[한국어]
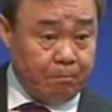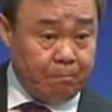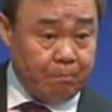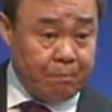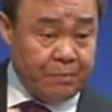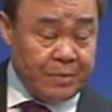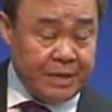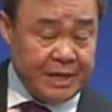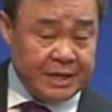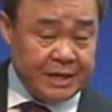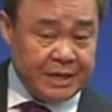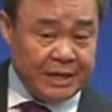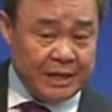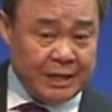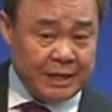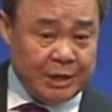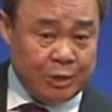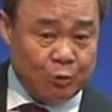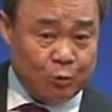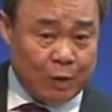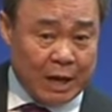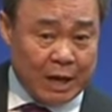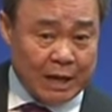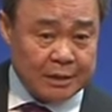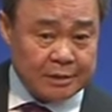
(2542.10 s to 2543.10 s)
흰
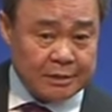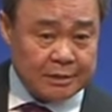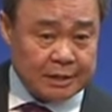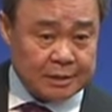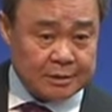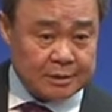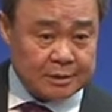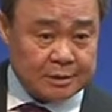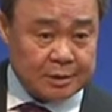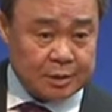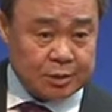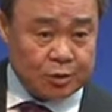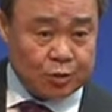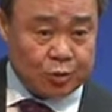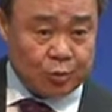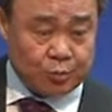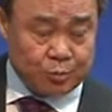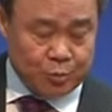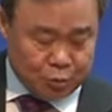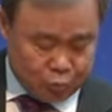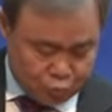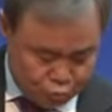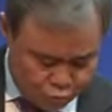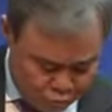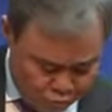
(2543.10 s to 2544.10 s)
와이셔츠에도
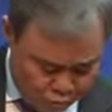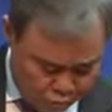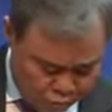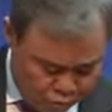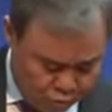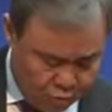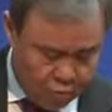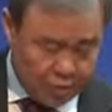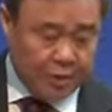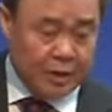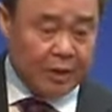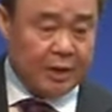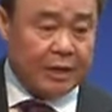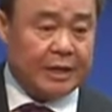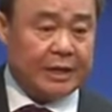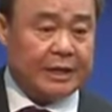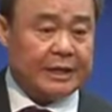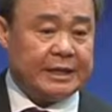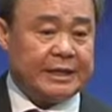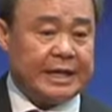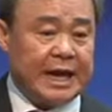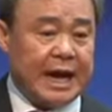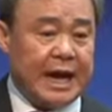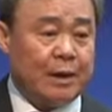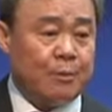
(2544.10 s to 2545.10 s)
묻고
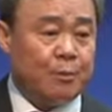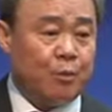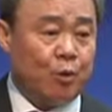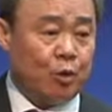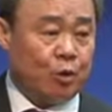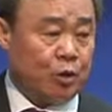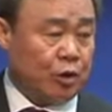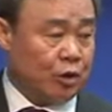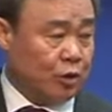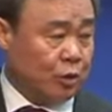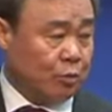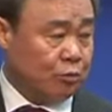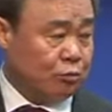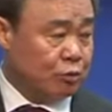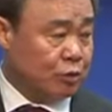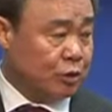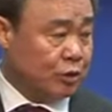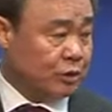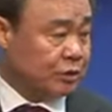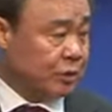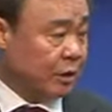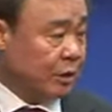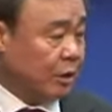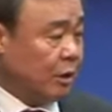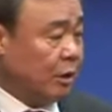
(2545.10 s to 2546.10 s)
양복에도
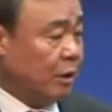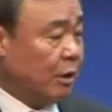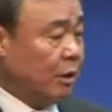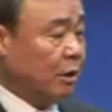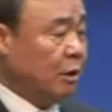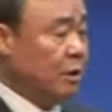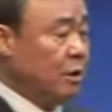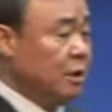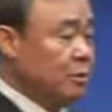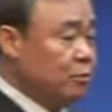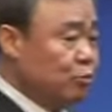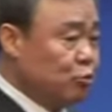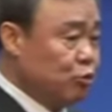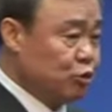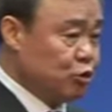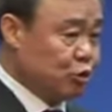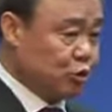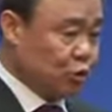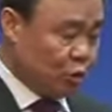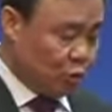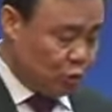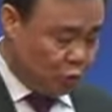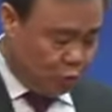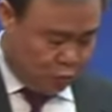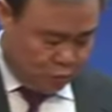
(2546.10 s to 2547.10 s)
묻었어요. 얼른
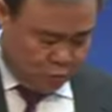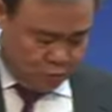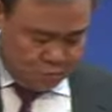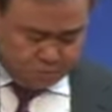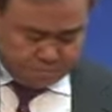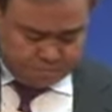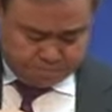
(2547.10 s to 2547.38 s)
물수건으로